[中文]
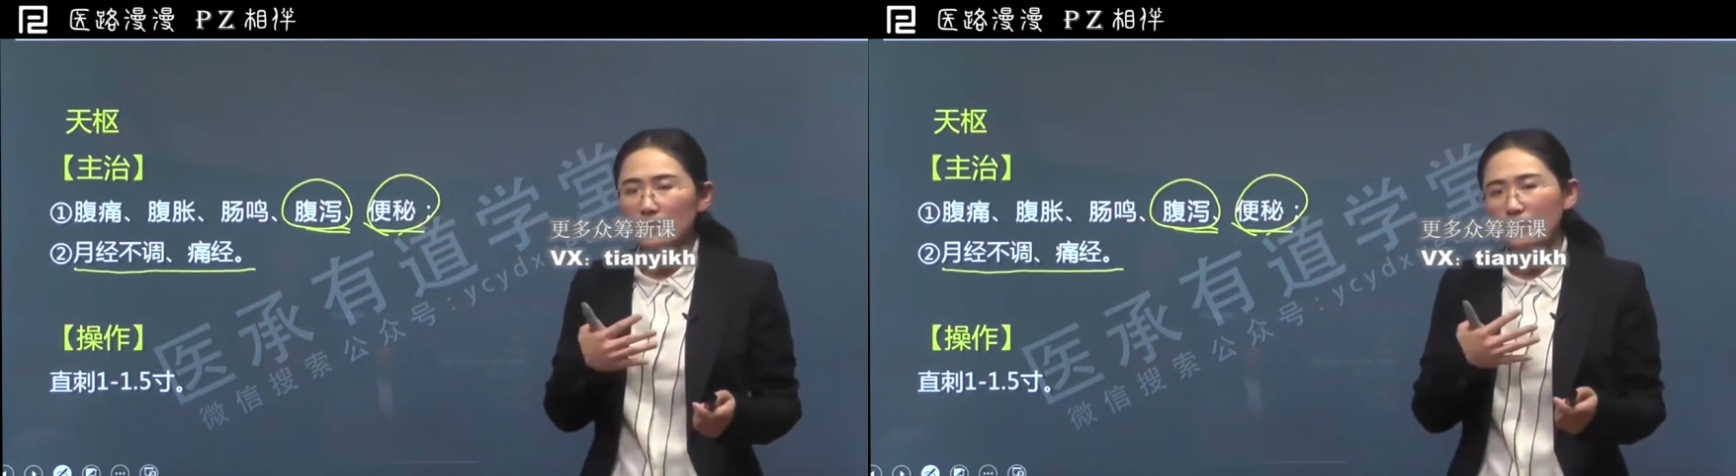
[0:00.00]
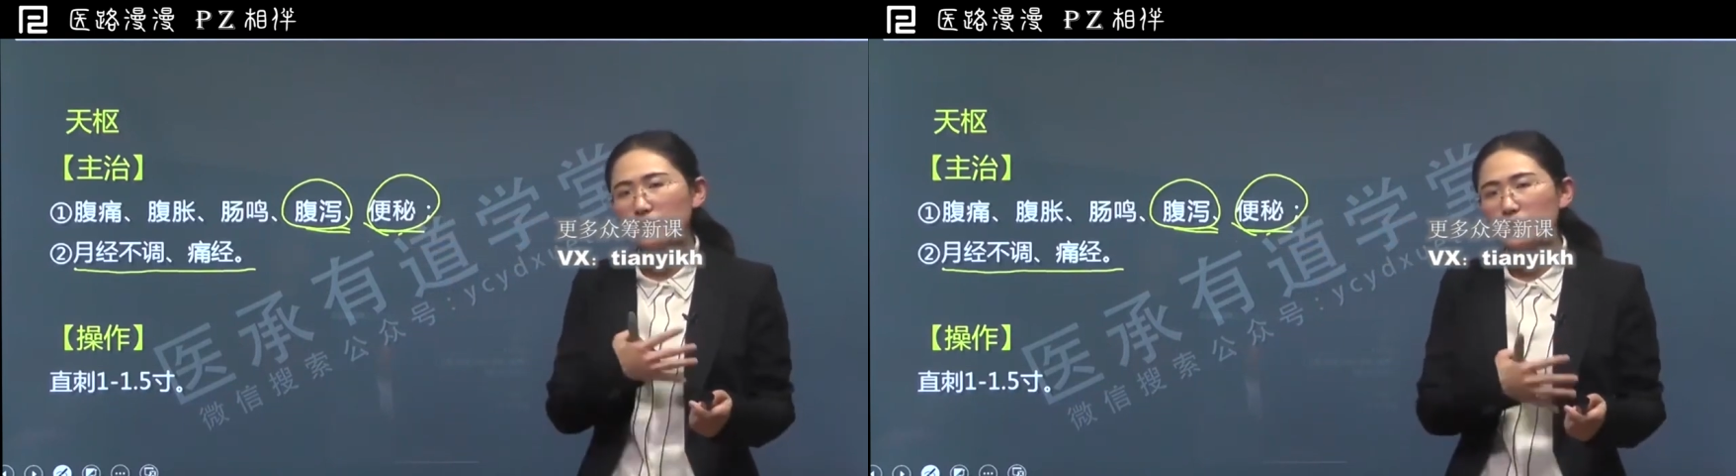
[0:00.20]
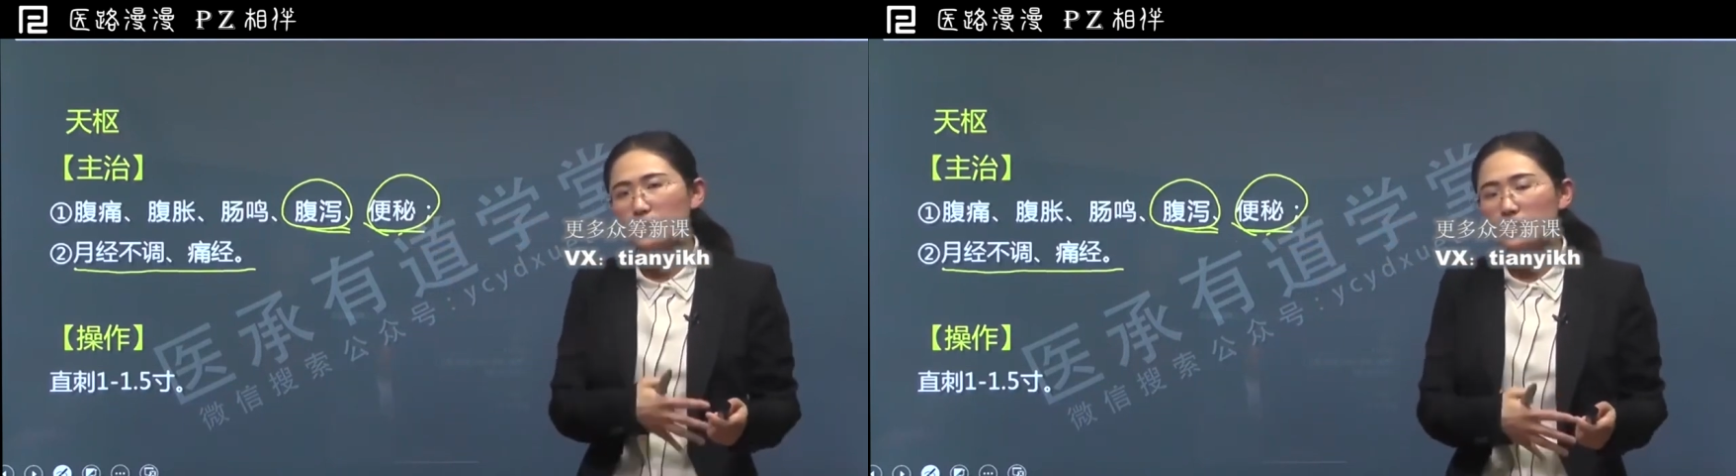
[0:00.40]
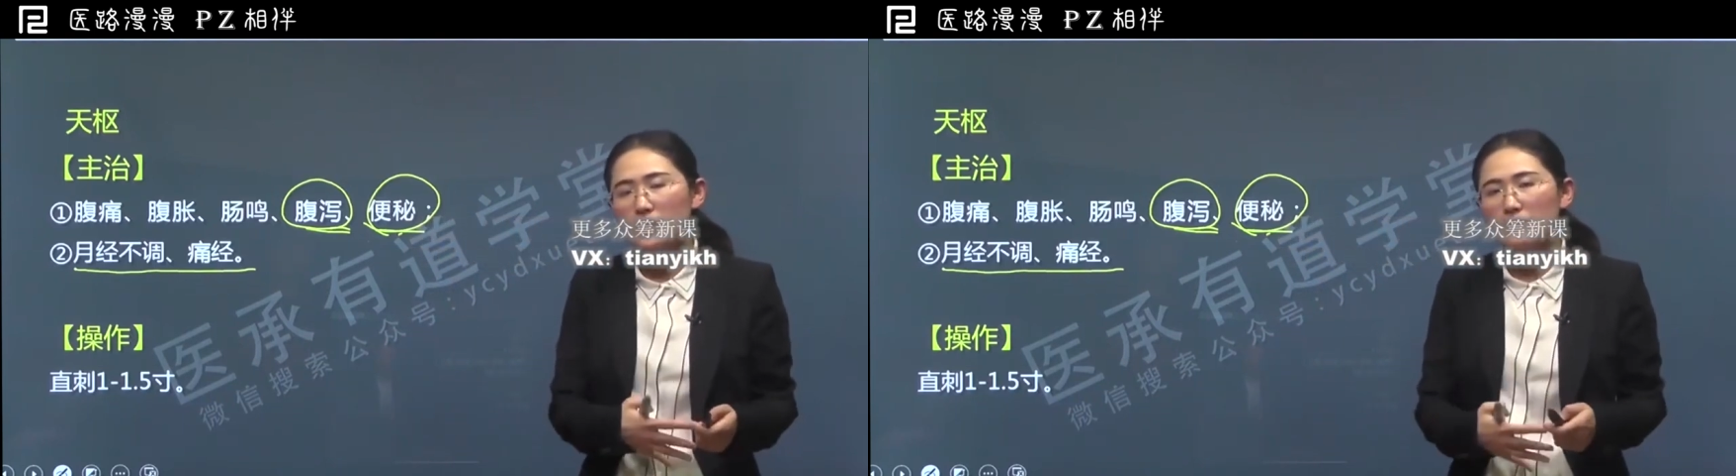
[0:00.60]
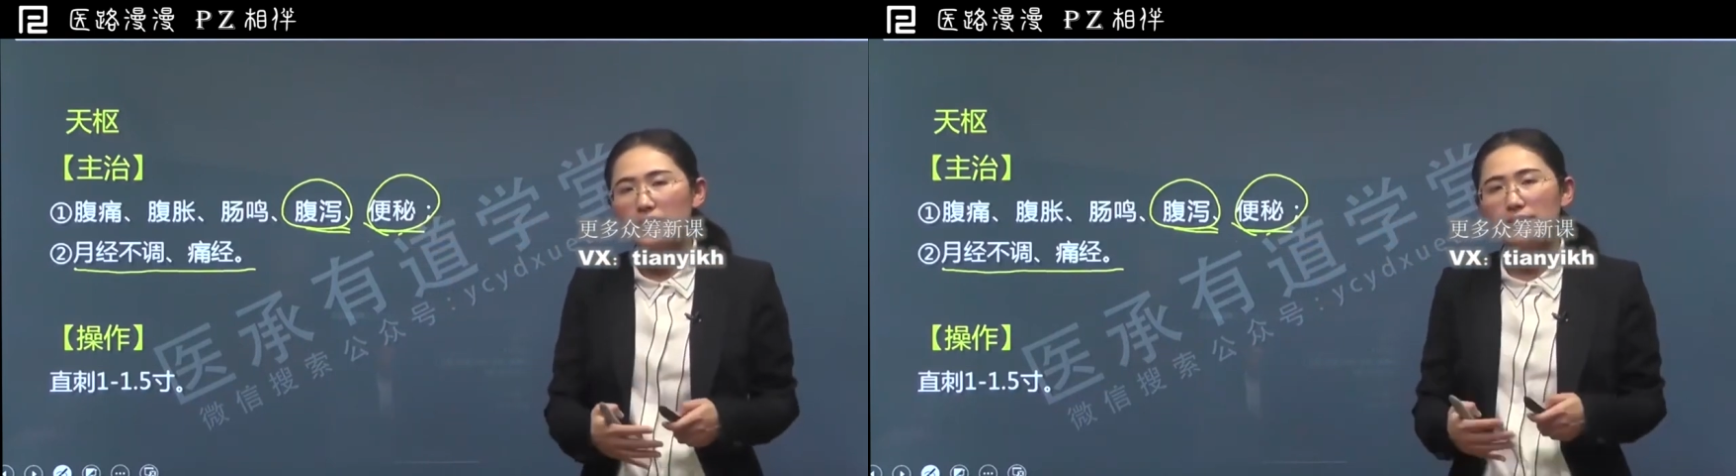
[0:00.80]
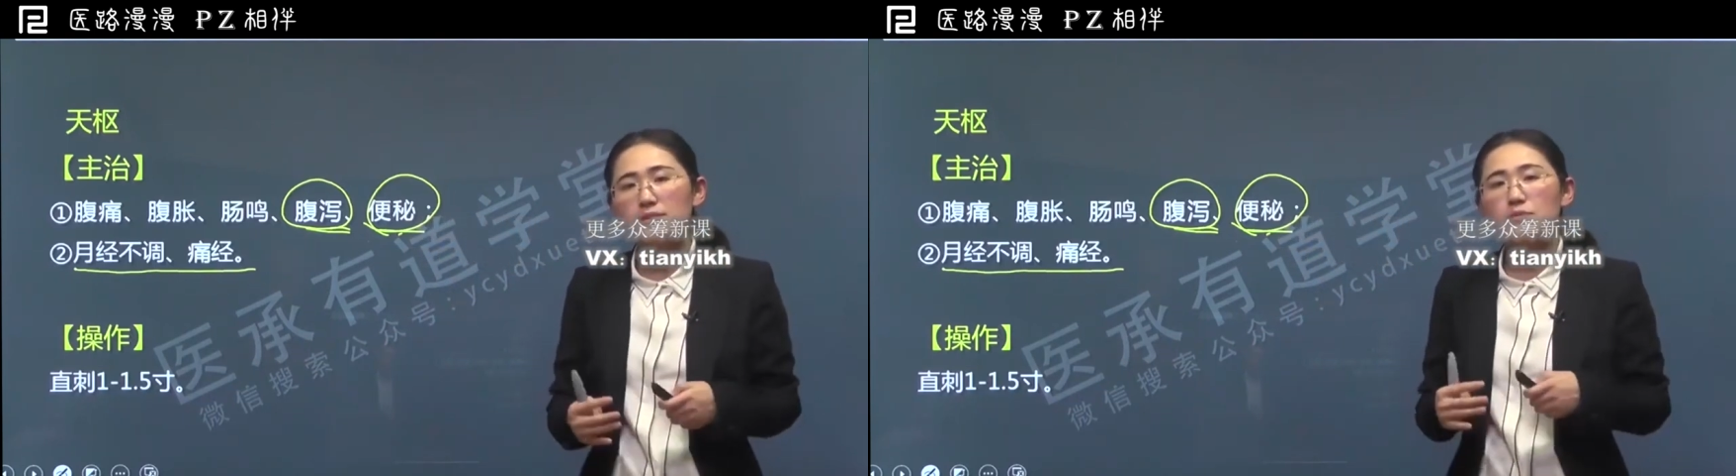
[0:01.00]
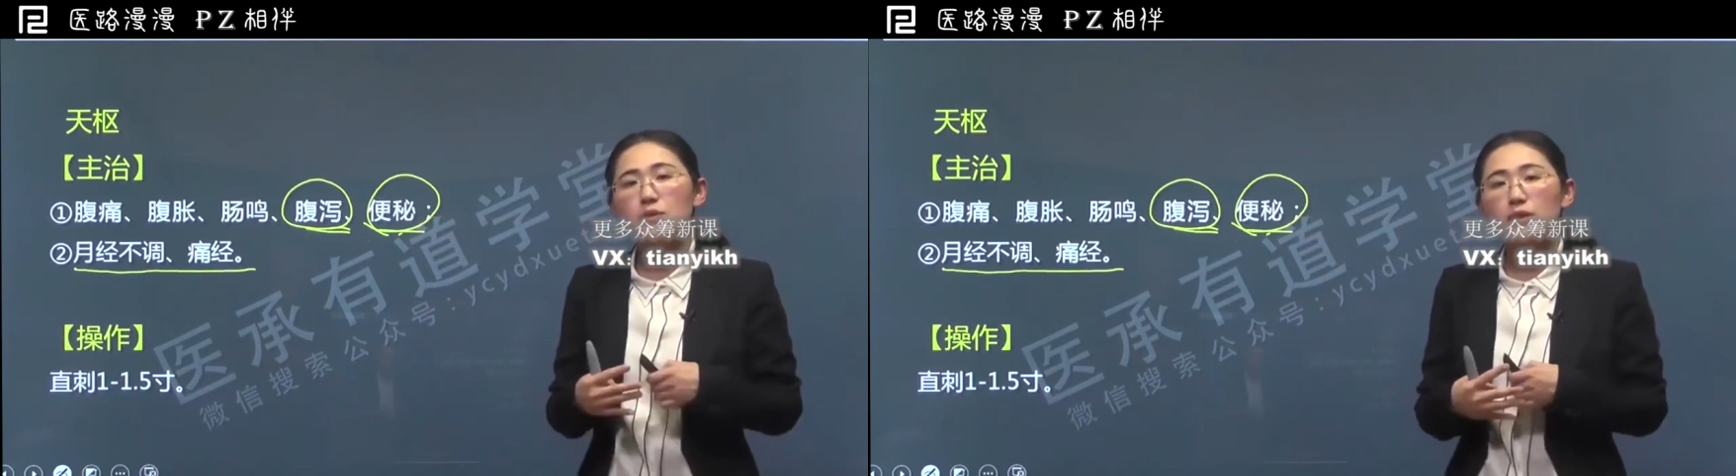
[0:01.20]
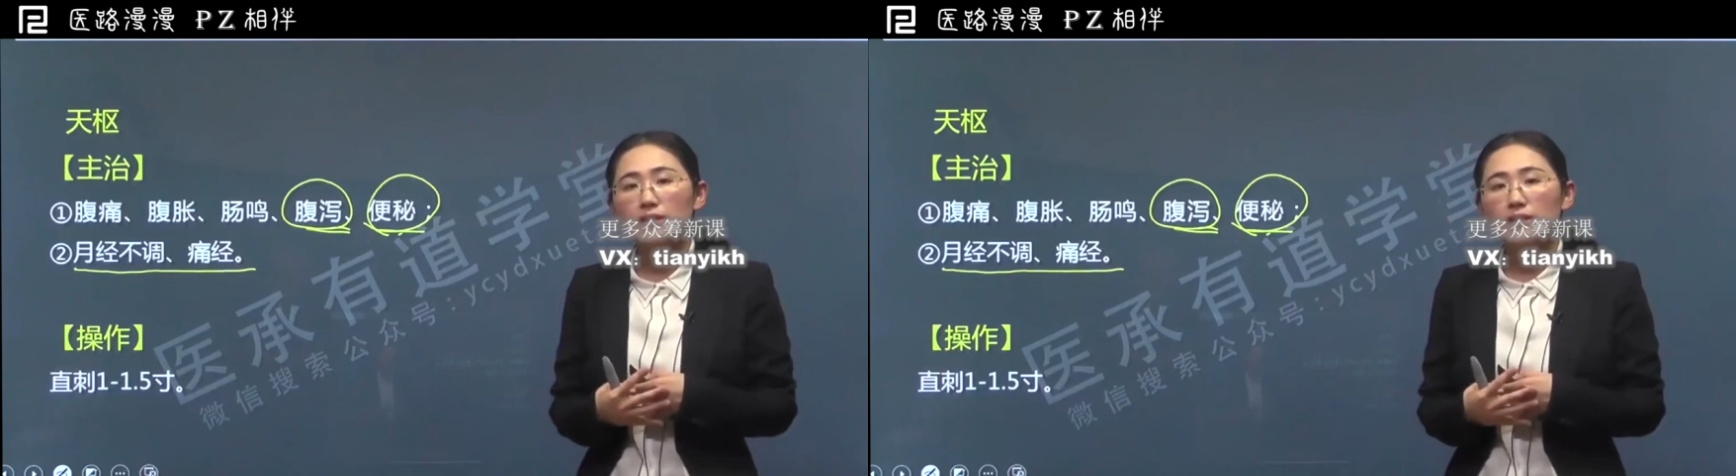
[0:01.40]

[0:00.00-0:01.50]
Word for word: 那腹部呢，面积比较